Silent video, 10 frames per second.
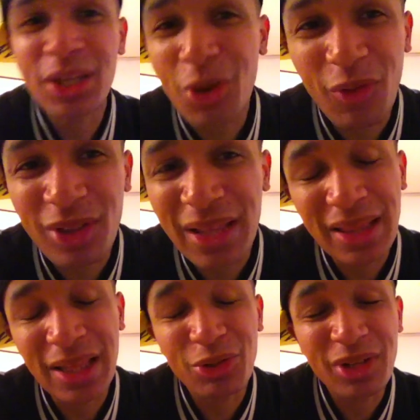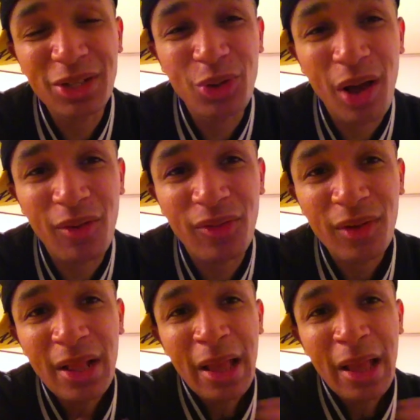sais que Vantard t'a donné du love